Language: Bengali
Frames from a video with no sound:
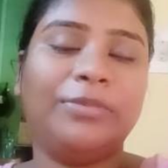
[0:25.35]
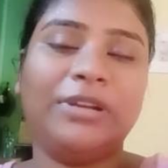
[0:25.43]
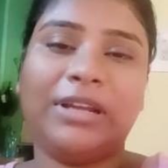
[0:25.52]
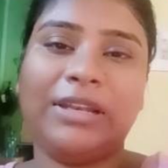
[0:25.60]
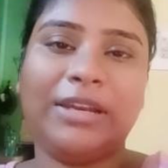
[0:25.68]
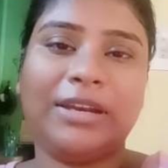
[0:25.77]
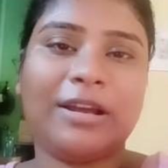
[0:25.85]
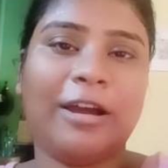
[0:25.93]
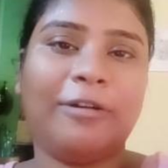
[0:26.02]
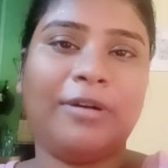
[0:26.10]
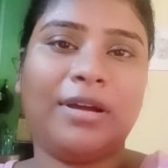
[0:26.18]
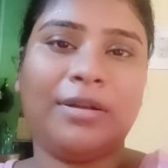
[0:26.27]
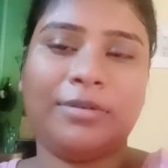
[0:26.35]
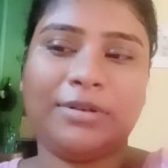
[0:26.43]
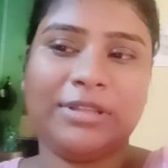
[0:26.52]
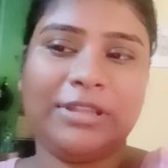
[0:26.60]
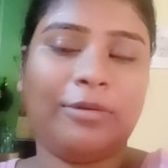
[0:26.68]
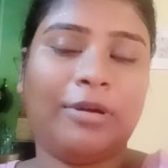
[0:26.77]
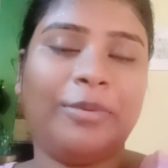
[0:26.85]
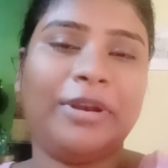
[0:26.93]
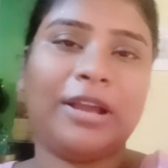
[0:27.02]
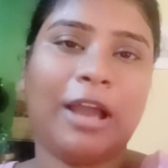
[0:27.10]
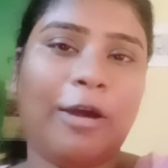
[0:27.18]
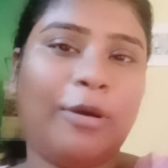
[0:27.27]
বিড়ালের খাওয়া দেওয়া মানে
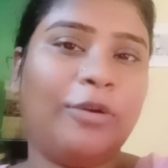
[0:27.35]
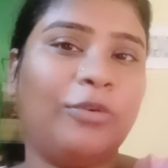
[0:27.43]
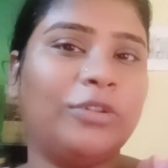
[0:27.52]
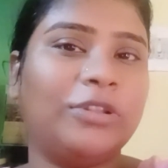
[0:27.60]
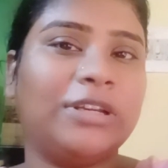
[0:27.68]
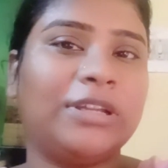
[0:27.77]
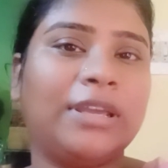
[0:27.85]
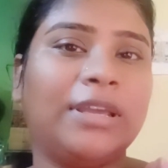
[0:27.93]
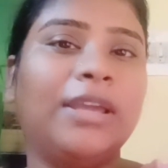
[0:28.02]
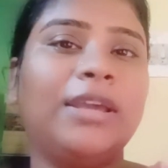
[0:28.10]
খাওয়ানো ওদেরকে